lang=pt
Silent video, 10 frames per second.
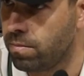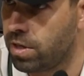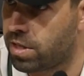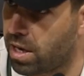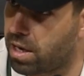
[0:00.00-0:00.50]

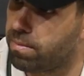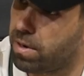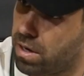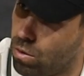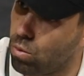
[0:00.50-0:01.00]
e tem que
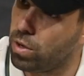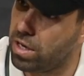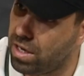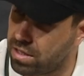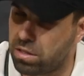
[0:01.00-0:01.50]
haver um
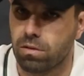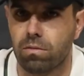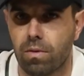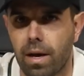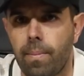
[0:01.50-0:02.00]
início,
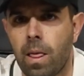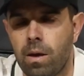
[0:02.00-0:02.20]
não é?